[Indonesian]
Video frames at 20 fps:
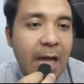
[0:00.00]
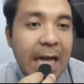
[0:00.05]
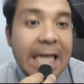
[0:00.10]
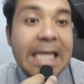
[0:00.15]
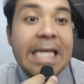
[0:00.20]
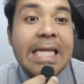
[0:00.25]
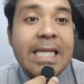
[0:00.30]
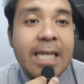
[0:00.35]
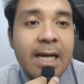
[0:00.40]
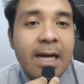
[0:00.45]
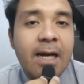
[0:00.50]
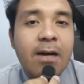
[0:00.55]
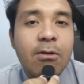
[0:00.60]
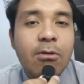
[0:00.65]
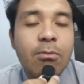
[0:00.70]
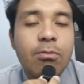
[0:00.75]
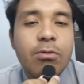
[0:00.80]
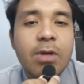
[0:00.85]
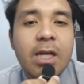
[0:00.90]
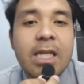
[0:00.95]
Tadinya
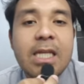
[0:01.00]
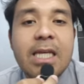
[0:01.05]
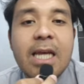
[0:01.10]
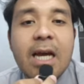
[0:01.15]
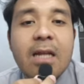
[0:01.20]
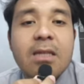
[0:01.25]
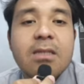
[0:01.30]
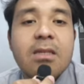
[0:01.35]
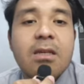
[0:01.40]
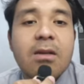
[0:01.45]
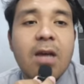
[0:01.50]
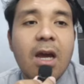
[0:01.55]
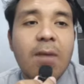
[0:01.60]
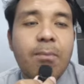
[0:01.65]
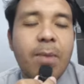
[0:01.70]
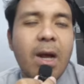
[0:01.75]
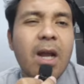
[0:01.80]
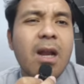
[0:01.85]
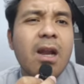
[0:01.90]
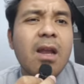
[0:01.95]
gue punya niat sih
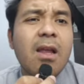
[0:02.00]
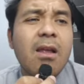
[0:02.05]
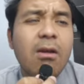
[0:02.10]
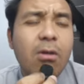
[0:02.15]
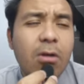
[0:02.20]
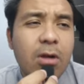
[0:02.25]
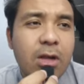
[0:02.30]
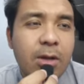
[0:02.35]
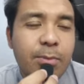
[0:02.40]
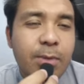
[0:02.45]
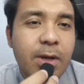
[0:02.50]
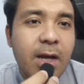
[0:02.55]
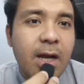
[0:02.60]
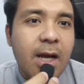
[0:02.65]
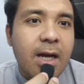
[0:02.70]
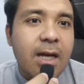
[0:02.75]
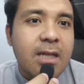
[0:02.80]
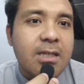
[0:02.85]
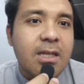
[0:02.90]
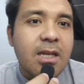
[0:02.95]
kayak pengen reroll tapi
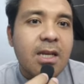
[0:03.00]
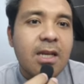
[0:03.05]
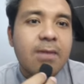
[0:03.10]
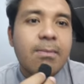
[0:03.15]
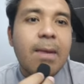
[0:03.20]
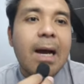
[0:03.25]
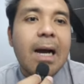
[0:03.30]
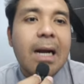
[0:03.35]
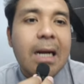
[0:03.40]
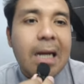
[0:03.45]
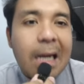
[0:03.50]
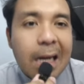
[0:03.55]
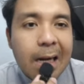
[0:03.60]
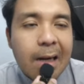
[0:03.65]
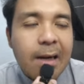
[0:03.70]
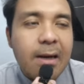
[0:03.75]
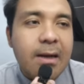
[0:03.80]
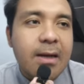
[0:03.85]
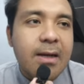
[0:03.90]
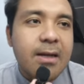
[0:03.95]
kayak agak sedikit
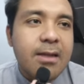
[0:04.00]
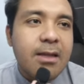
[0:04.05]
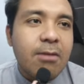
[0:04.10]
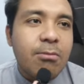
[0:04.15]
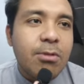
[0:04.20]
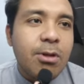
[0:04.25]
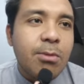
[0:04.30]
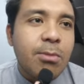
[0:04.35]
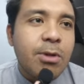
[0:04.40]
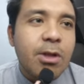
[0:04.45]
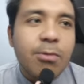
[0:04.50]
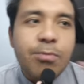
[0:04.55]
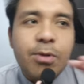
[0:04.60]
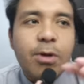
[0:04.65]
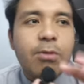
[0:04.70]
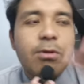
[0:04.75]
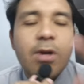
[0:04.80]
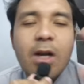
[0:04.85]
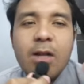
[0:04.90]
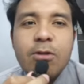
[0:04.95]
mager teman-teman tapi
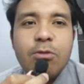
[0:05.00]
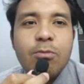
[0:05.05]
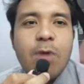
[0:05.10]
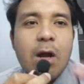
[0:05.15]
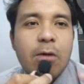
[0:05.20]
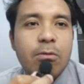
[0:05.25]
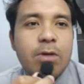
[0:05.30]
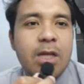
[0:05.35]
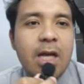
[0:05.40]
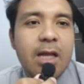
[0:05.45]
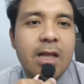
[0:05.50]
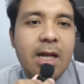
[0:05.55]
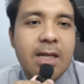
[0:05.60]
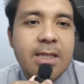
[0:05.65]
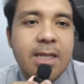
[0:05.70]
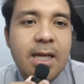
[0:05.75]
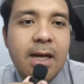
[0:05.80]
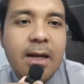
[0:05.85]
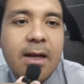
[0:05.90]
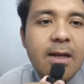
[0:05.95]
ya udahlah itu baru niat
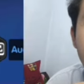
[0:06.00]
aja